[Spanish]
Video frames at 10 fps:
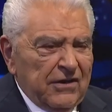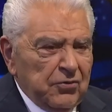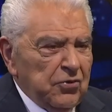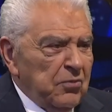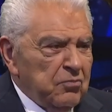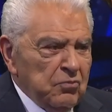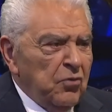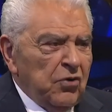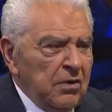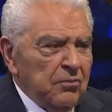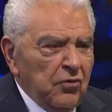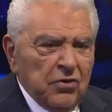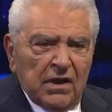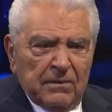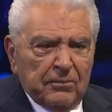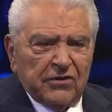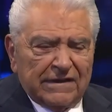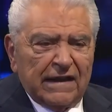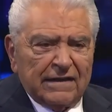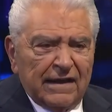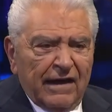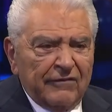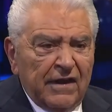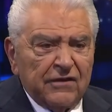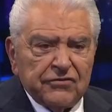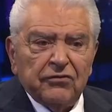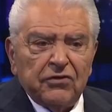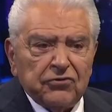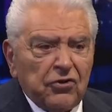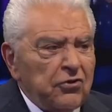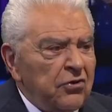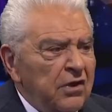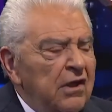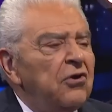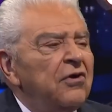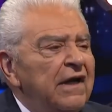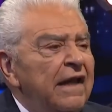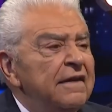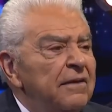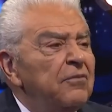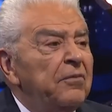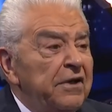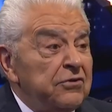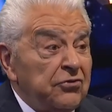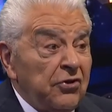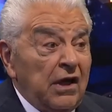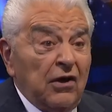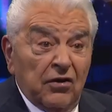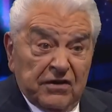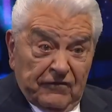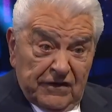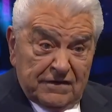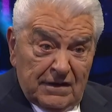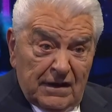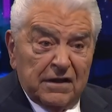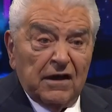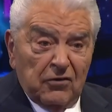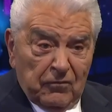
de uno es muy, muy importante en la vida, sobre todo en los grandes momentos, en los difíciles y en los